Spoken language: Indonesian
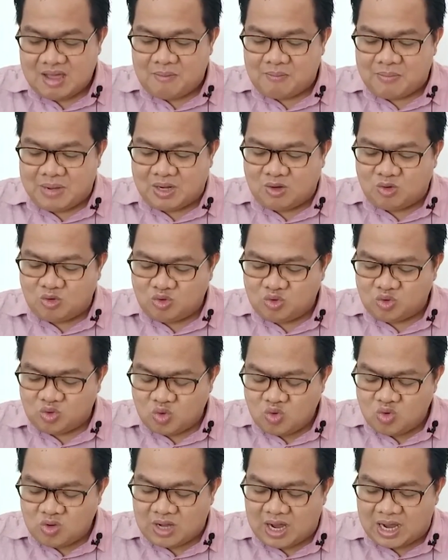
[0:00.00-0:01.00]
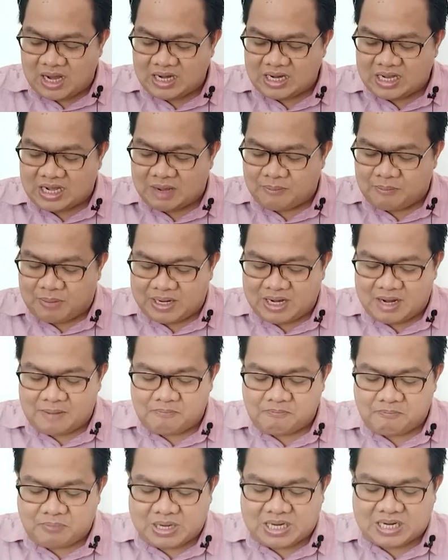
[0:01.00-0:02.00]
menguntungkan
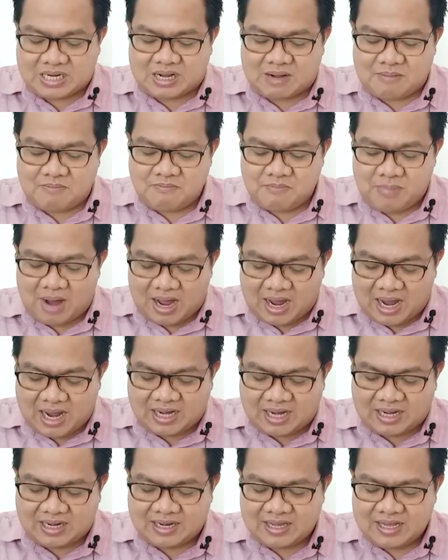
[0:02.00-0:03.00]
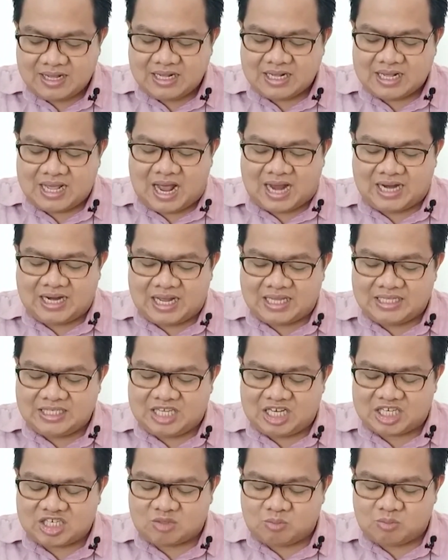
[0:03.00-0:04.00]
kepada perkembangan keadaan
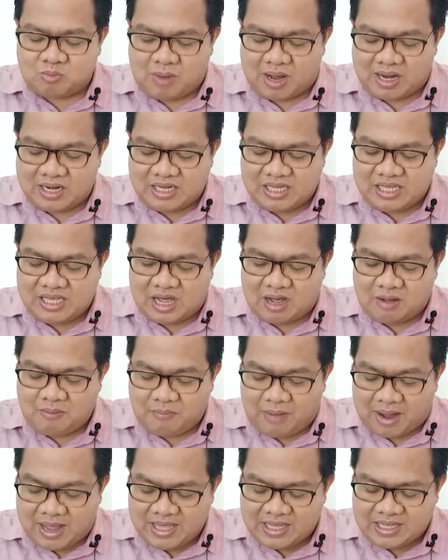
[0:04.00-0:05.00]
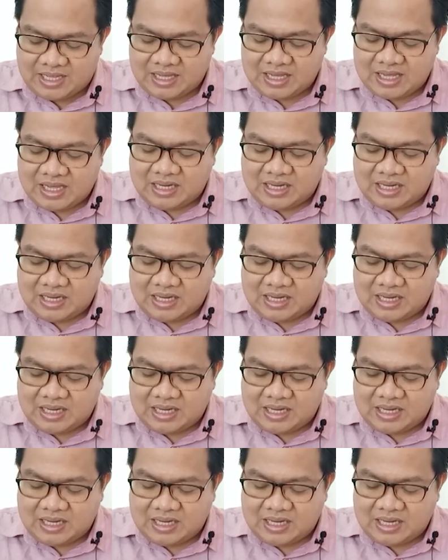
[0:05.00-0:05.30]
jasmani yang baik